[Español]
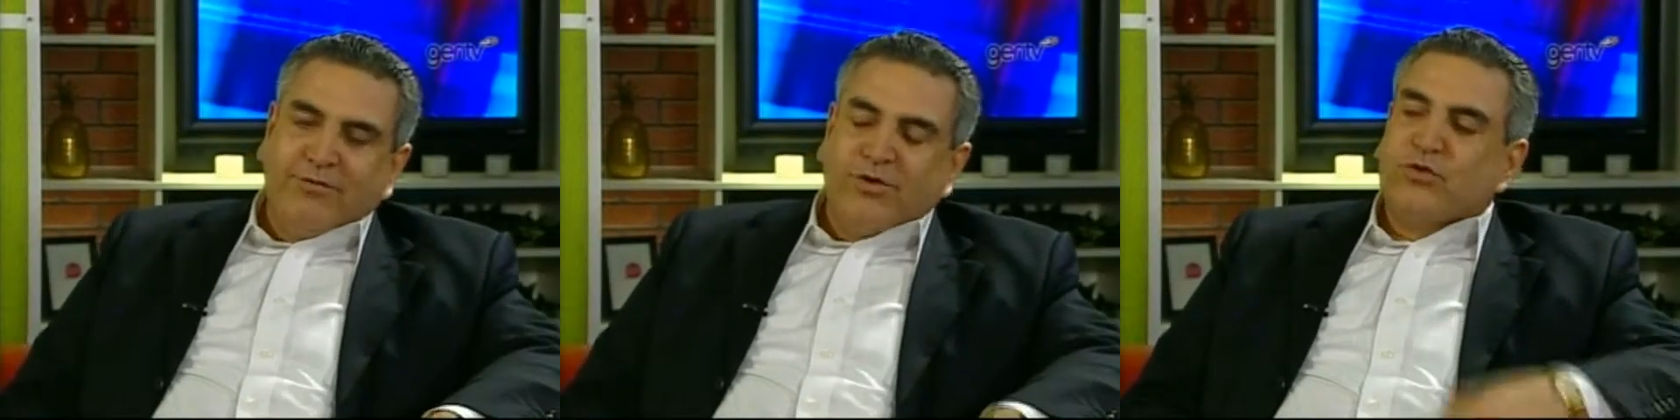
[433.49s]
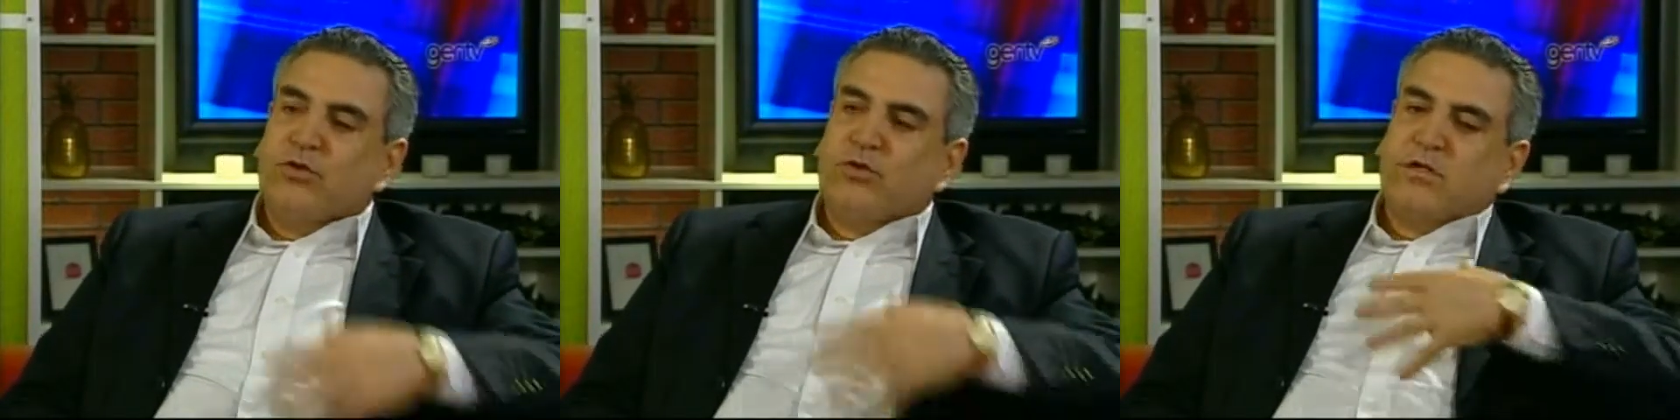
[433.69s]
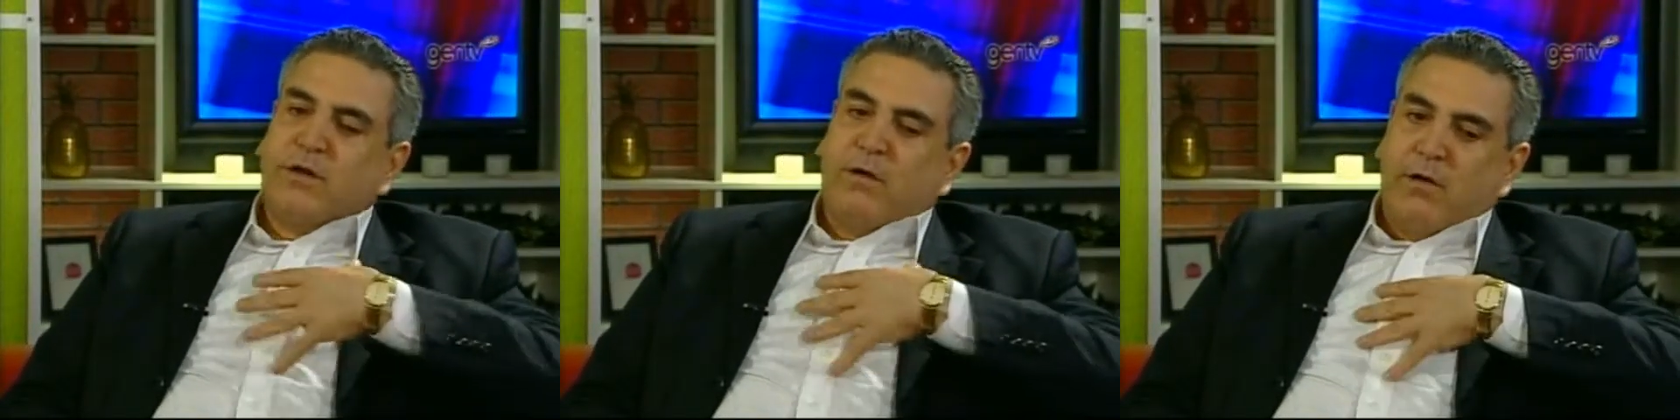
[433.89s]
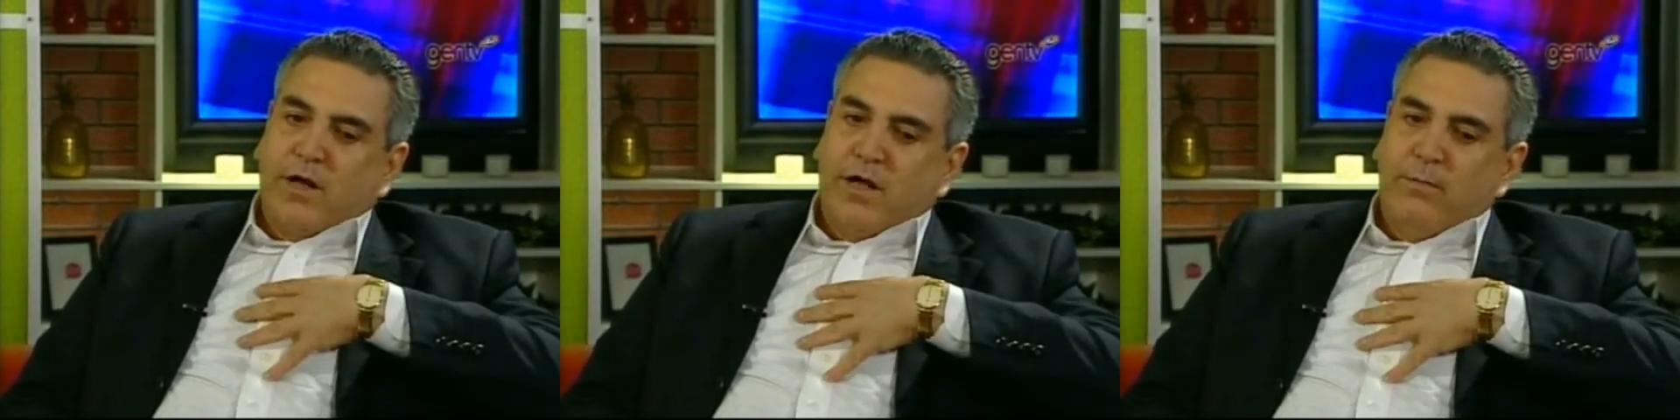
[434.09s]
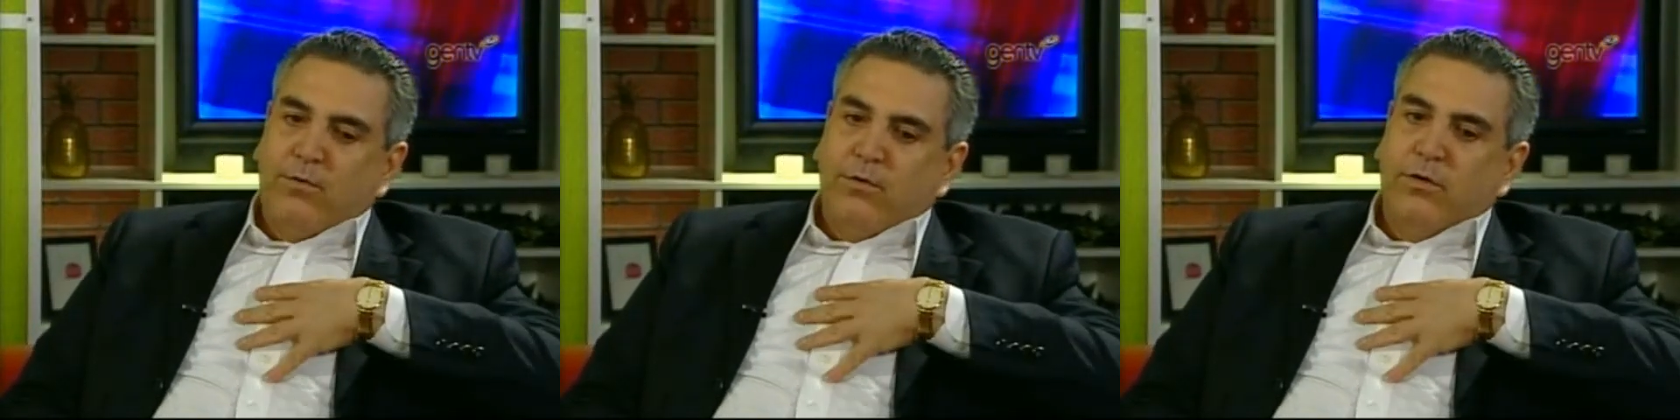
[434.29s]
Nosotros
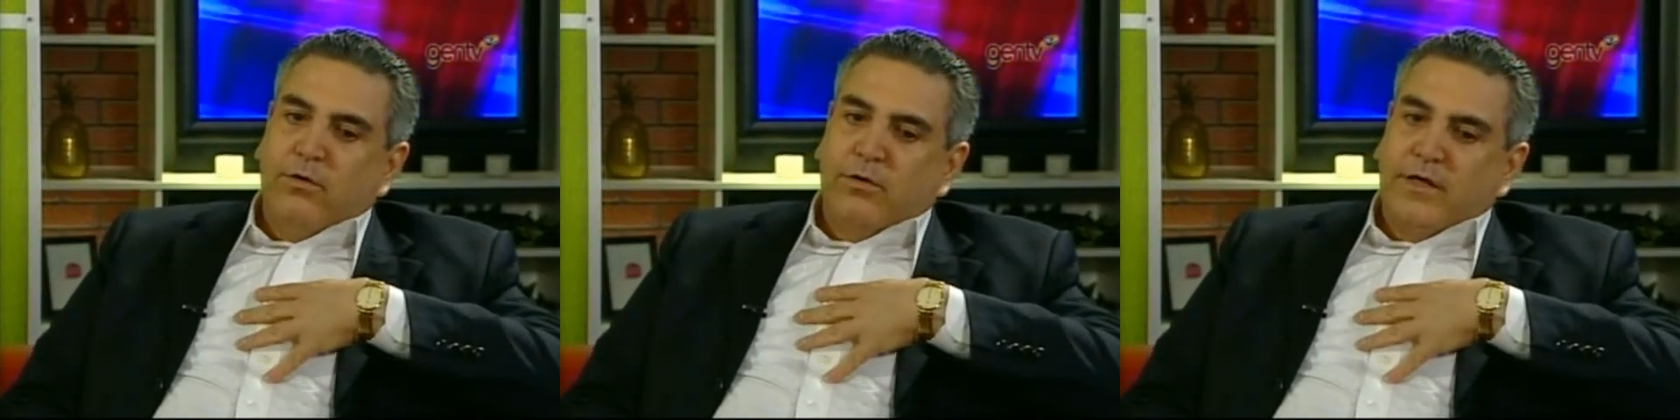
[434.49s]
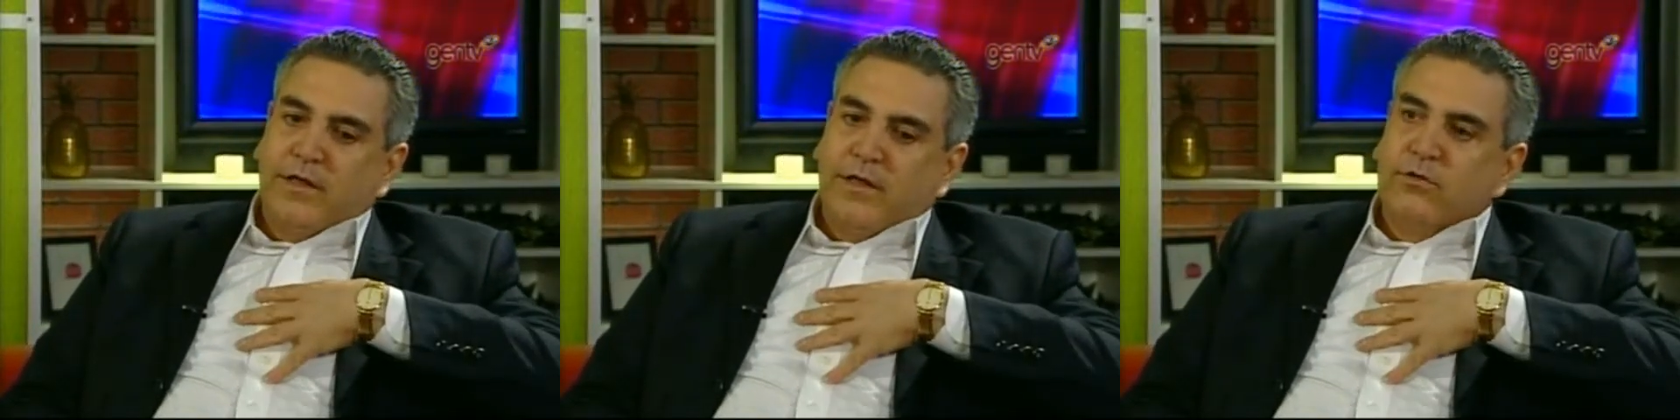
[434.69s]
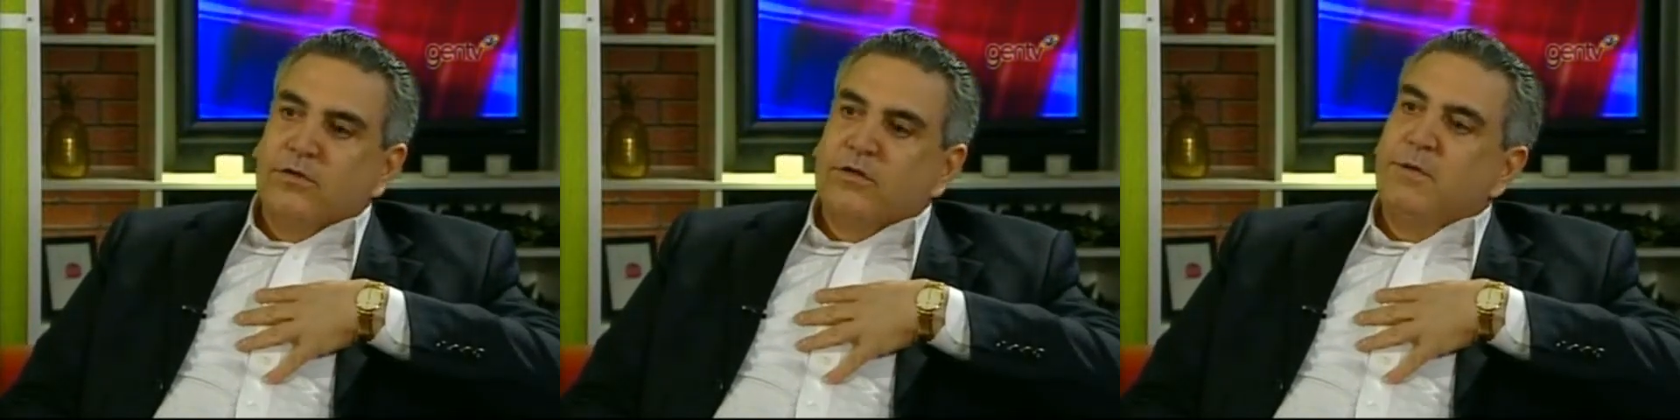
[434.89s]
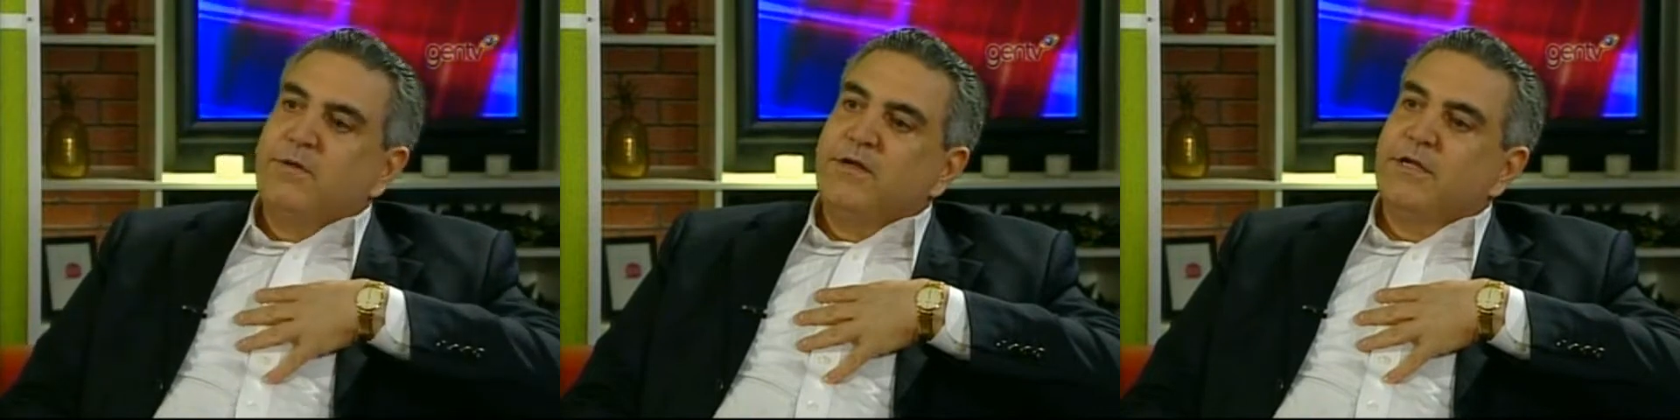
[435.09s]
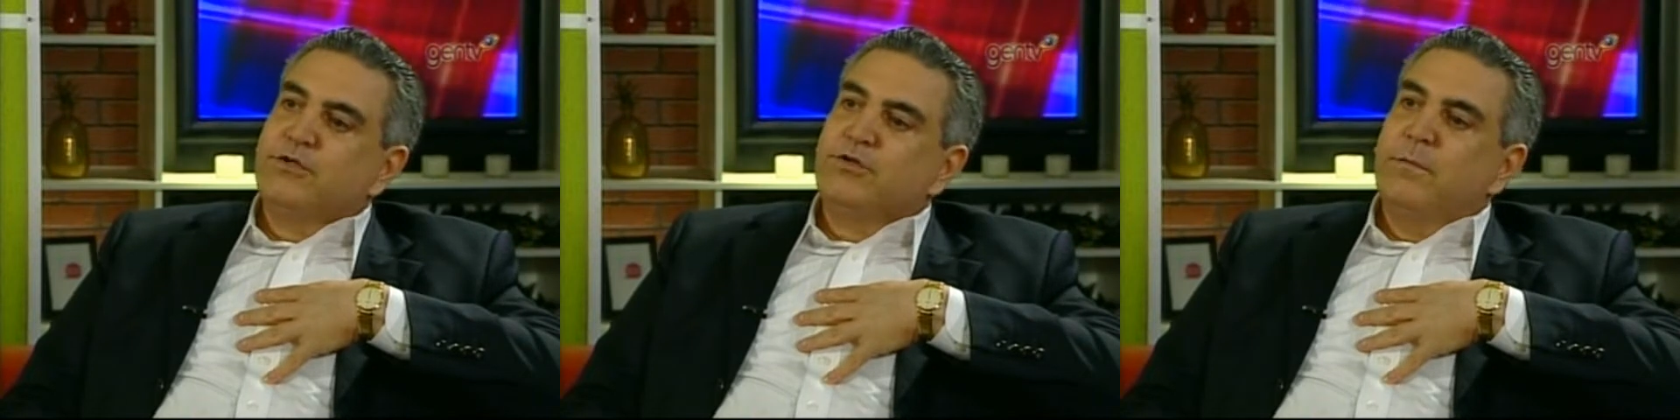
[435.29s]
trabajamos en lo que es
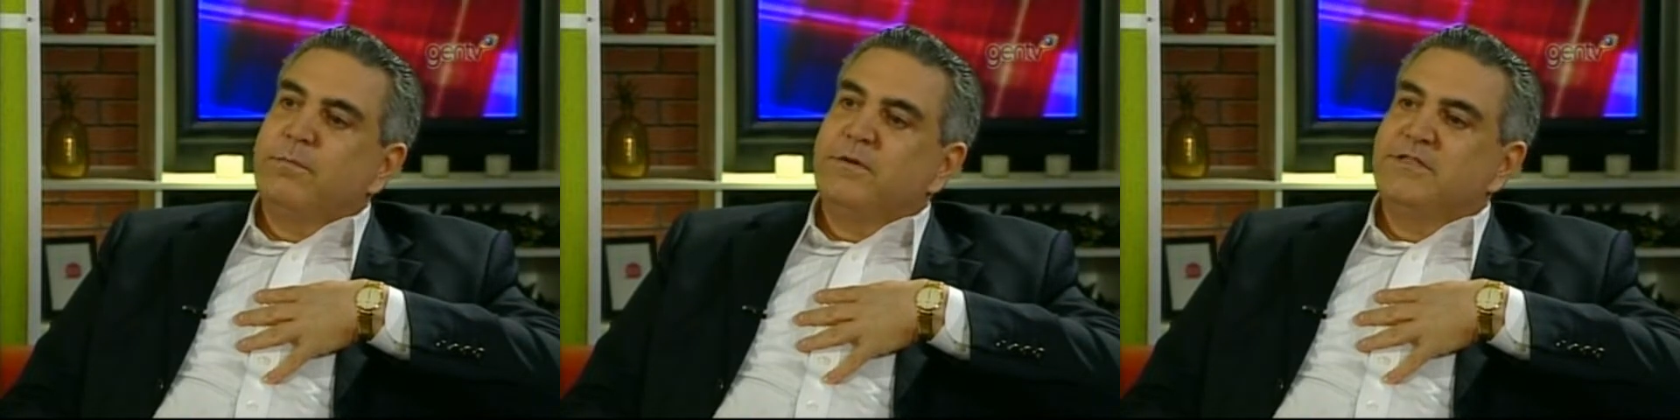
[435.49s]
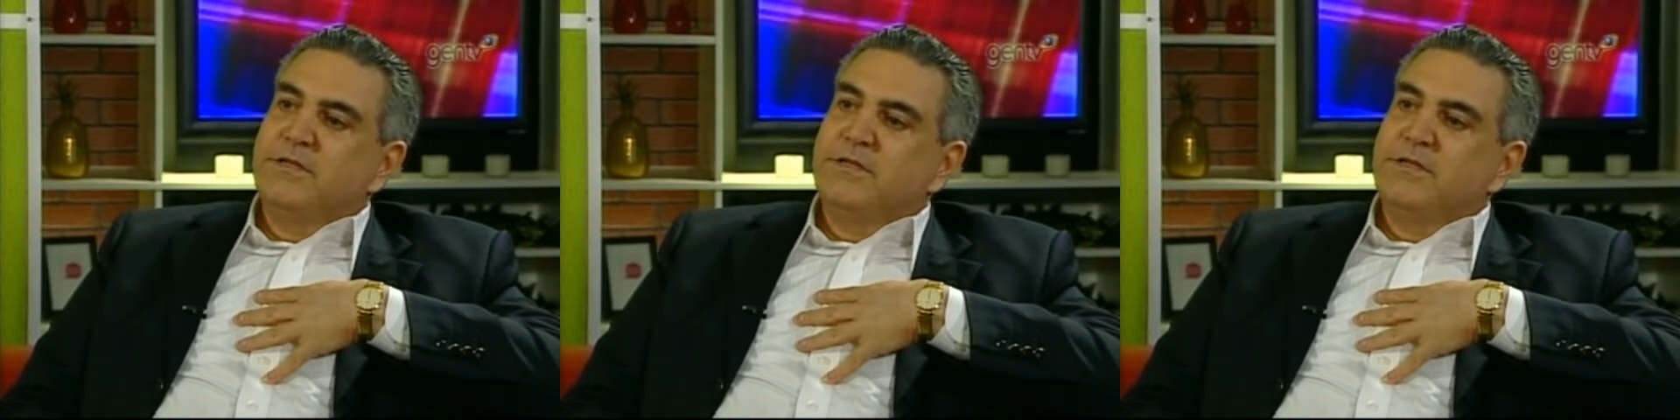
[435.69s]
descontaminación